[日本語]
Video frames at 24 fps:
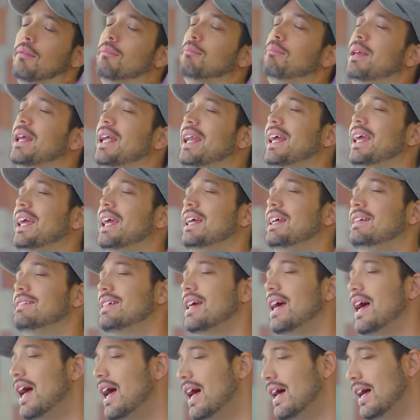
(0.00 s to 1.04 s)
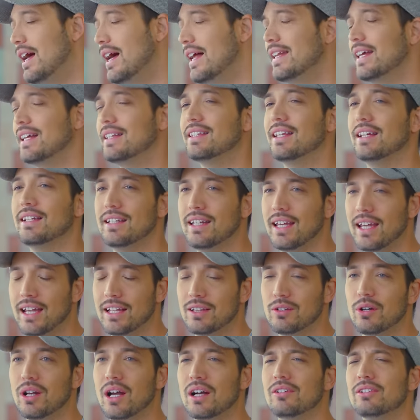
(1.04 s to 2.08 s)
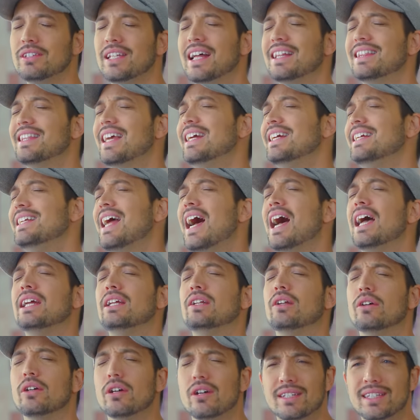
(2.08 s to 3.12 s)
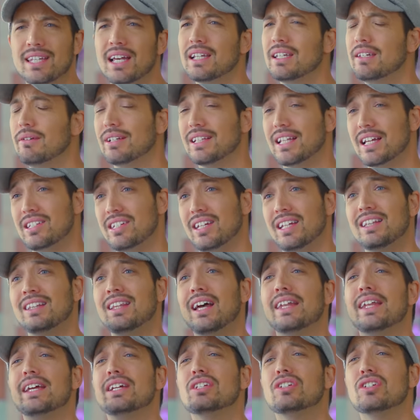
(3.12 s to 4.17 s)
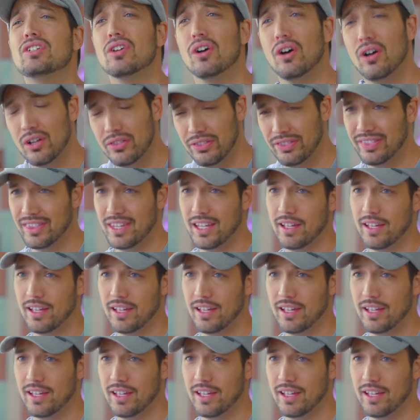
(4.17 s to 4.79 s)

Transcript: ビリーちゃんあなたね、ドラゴンなんていないのよ、さっき私言ったでしょっ